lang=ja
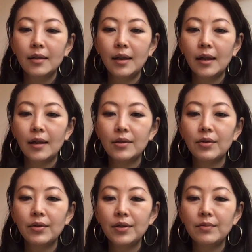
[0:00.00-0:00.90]
なんか
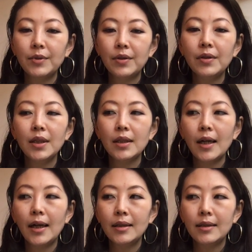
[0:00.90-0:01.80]
そういうものに
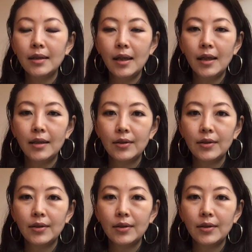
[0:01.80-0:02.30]
対して